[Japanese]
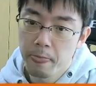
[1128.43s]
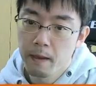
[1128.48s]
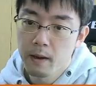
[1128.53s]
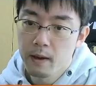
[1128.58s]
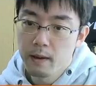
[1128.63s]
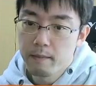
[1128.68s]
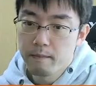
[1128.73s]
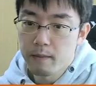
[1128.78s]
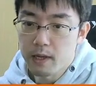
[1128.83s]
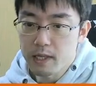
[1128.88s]

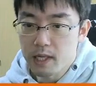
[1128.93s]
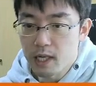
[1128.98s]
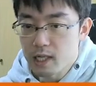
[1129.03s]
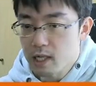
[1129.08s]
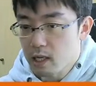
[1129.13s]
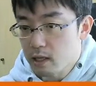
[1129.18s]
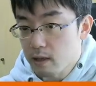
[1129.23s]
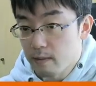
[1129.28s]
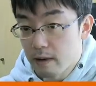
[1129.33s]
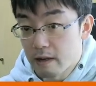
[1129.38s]
まあ指し
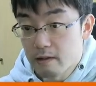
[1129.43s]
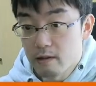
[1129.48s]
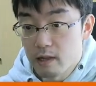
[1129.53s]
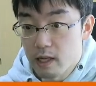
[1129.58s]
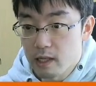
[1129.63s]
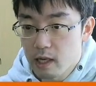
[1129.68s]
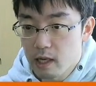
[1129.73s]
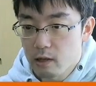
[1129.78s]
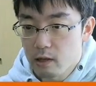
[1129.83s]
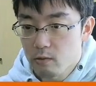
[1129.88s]
方もあるんです
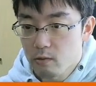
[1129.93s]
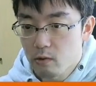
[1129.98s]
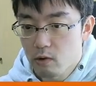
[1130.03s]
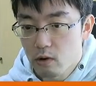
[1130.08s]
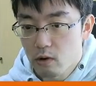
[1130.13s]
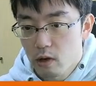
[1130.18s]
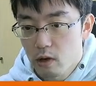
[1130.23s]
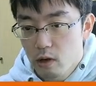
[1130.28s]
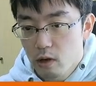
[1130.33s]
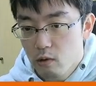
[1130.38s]
けれども、
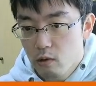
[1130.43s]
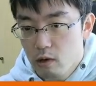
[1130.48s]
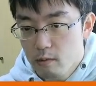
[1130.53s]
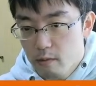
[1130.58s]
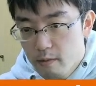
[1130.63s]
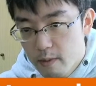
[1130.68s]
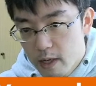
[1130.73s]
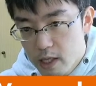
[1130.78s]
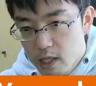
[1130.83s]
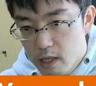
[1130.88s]
これも
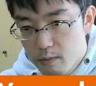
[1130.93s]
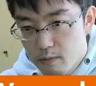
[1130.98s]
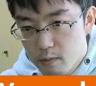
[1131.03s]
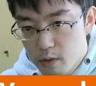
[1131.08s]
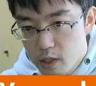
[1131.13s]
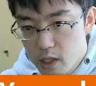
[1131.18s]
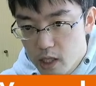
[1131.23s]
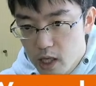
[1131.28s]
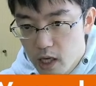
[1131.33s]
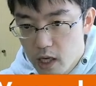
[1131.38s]
まあシンプル
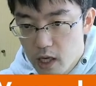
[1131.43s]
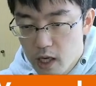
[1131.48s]
にね、